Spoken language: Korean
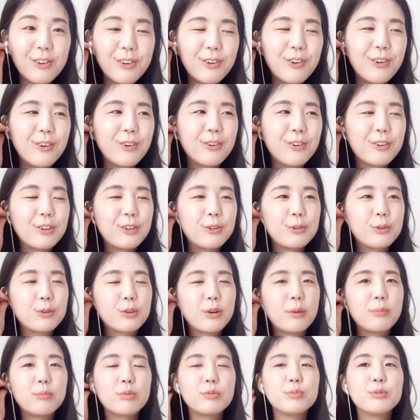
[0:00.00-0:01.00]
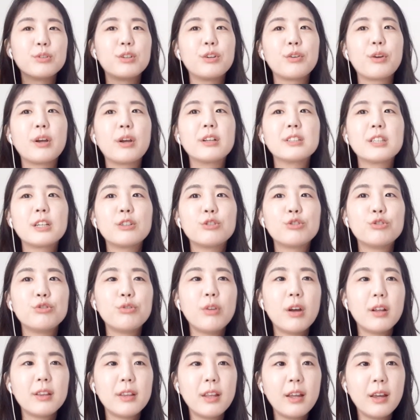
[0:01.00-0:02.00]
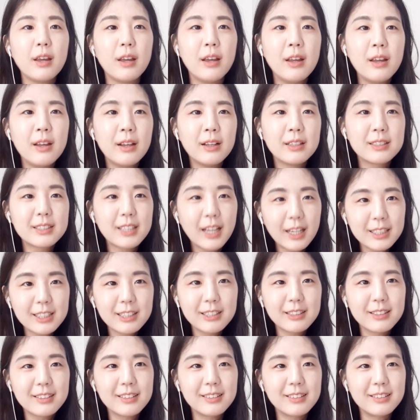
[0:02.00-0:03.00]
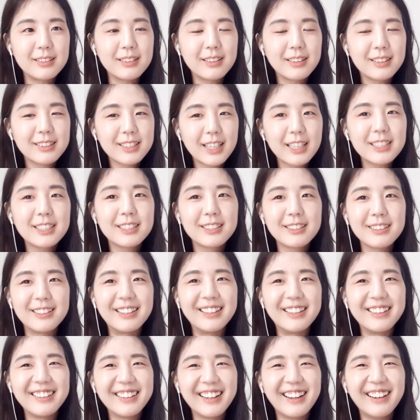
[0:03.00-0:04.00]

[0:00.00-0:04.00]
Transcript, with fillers: 어, 그리고 그런 부분들이 굉장히 중요한데 사실은 사실은